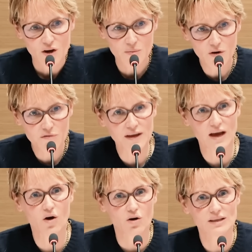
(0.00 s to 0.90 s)
comment
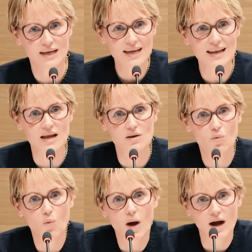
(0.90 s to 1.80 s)
faire rentrer la
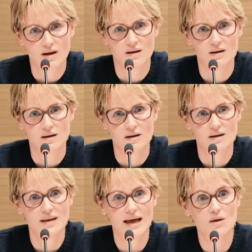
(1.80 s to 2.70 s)
loi,
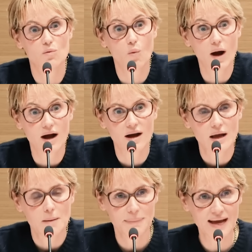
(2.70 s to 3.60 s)
la loi,
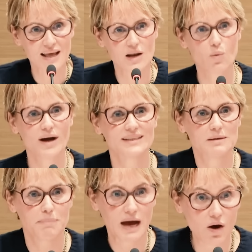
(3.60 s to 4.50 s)
pas la loi
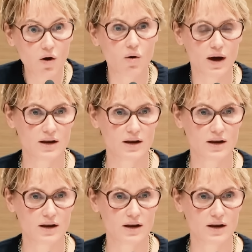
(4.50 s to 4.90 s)
des parents.